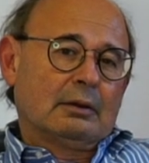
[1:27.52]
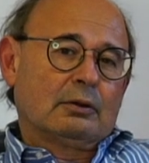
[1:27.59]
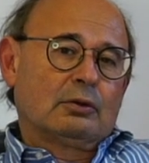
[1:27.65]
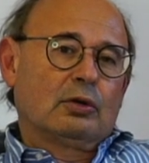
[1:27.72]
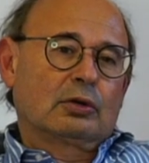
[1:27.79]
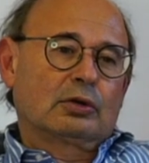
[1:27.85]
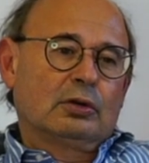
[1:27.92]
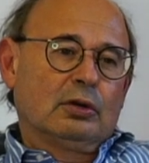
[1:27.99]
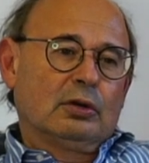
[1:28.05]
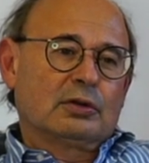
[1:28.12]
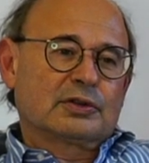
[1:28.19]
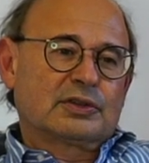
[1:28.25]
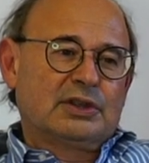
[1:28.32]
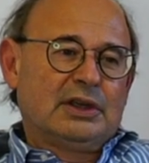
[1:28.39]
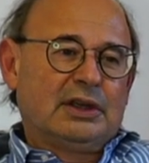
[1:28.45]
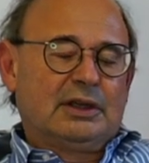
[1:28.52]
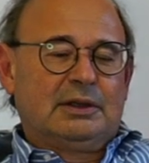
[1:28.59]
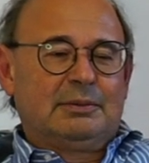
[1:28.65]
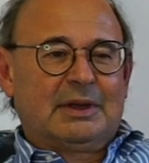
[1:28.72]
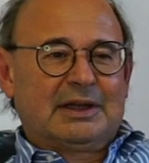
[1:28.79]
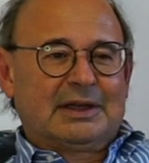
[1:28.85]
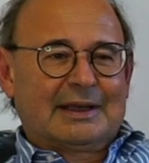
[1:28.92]
Cocteau sì,
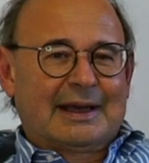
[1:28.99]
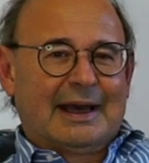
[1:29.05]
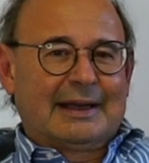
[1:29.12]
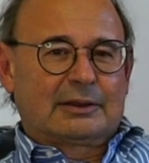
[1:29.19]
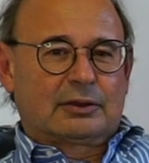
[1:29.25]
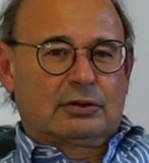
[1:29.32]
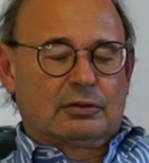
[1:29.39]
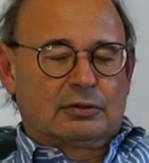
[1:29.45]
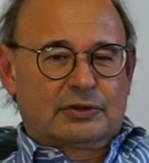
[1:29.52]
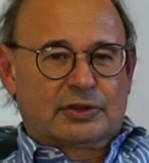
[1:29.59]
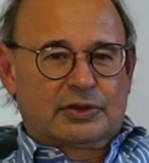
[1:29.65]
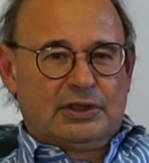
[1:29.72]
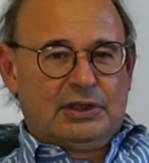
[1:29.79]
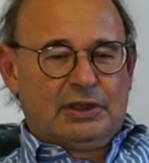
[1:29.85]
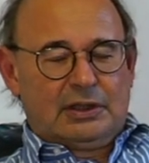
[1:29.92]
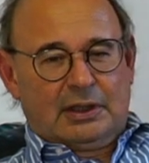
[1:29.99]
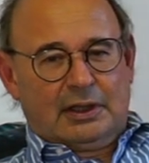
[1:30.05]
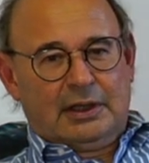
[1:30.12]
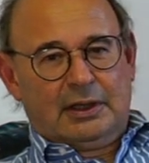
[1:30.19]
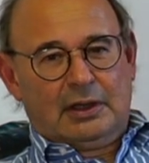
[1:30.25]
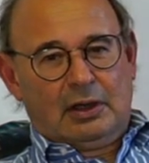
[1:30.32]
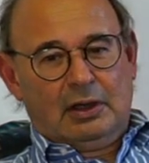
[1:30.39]
dimenticato sì
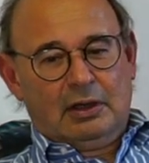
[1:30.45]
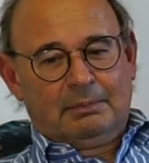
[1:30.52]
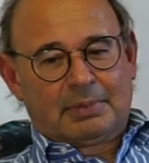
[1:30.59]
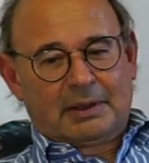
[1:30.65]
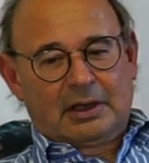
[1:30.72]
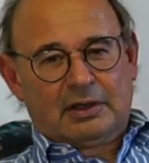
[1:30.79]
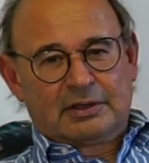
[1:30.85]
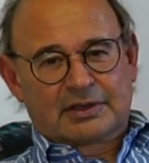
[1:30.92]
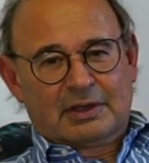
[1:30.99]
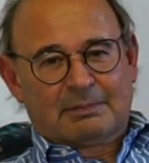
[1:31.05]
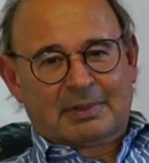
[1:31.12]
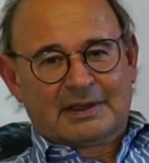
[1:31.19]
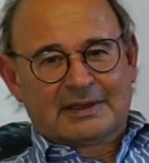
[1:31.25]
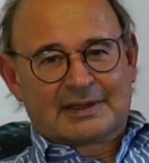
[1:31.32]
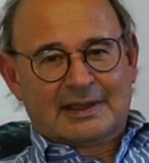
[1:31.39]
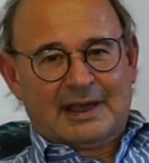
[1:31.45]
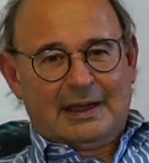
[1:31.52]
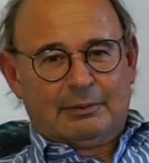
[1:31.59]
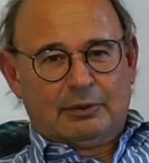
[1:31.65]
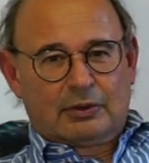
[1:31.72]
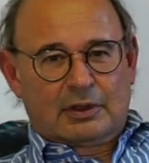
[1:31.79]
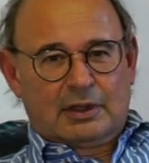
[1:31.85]
e no, però se
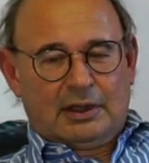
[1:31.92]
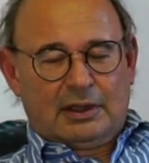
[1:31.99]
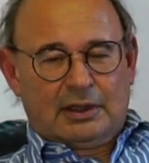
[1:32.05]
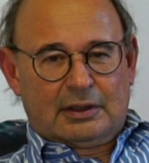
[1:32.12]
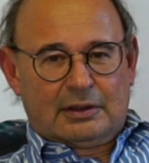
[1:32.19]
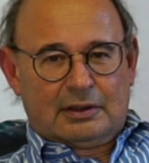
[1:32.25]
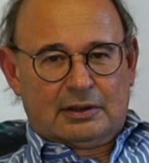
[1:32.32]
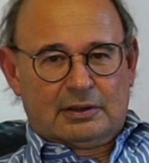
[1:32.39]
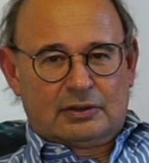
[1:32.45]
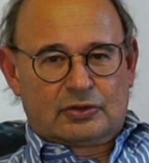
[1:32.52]
pensiamo che eh,